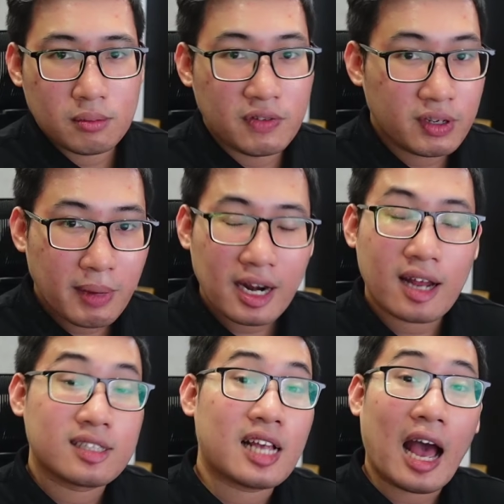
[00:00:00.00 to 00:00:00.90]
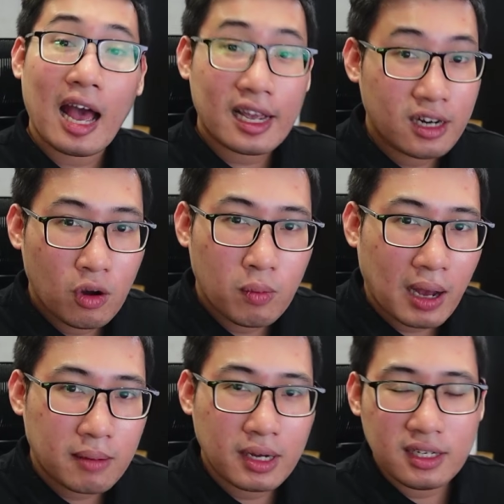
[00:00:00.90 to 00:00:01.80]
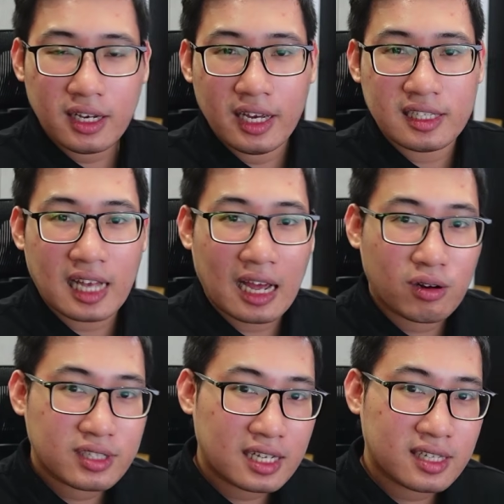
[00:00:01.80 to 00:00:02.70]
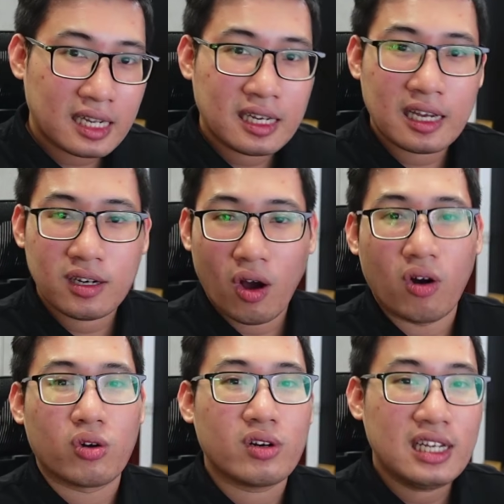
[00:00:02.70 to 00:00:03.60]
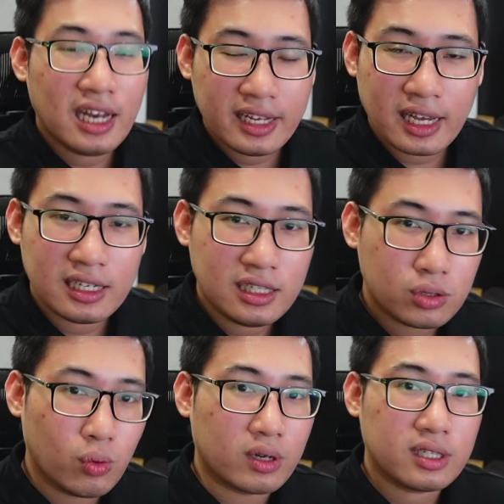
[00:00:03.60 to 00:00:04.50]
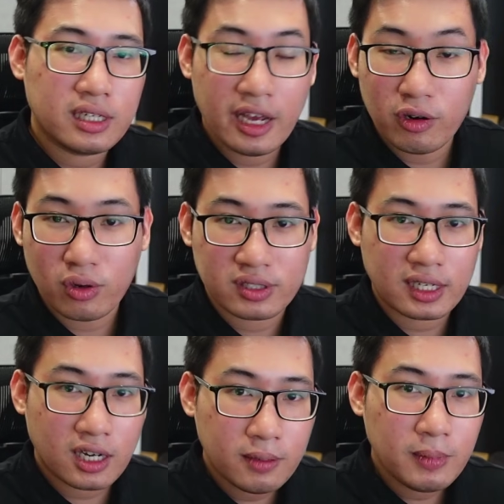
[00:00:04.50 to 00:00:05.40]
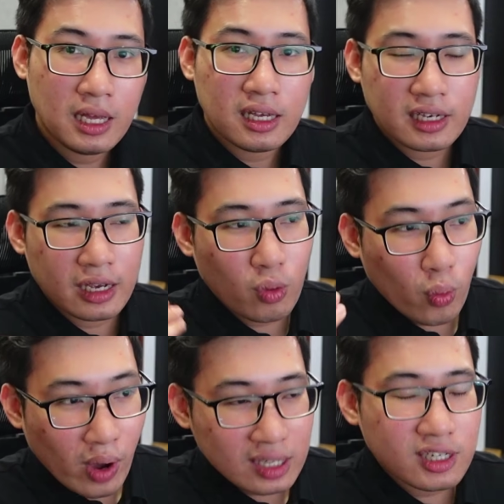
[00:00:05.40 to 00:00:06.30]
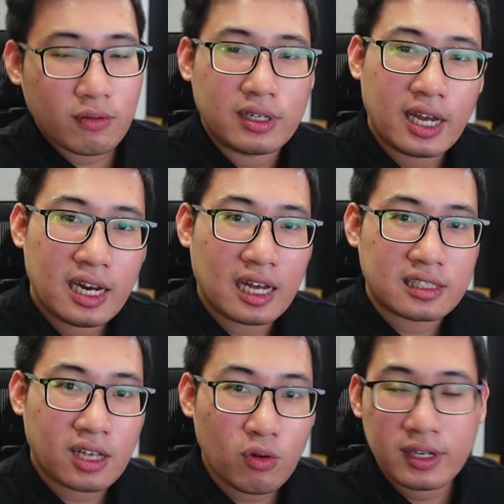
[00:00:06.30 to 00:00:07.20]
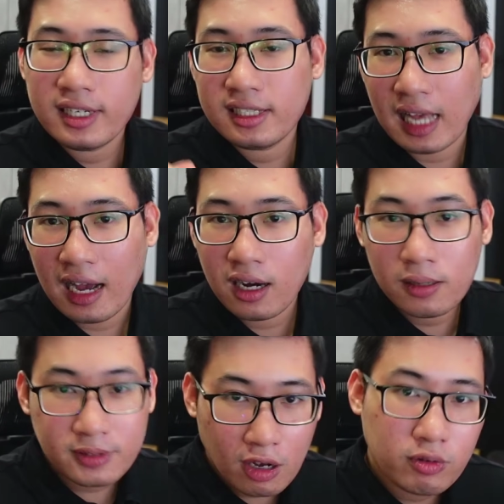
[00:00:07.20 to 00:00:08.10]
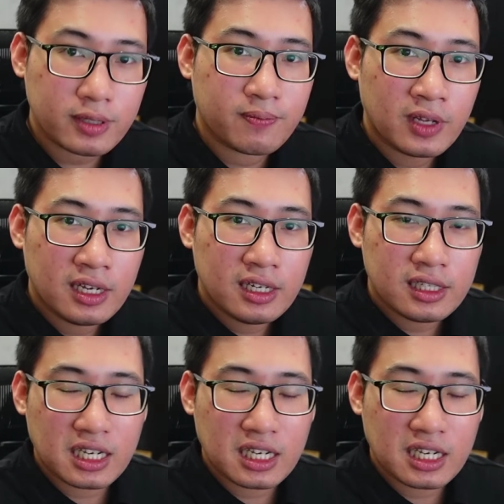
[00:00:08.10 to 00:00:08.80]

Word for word: bởi vì bạn đặt giá hai đầu mà bất kể giá nó ra xanh hay đỏ, nó đi lên hay đi xuống thì đều nó sẽ khớp. Cái quan trọng ở đây là sau khi giá khớp xong ấy thì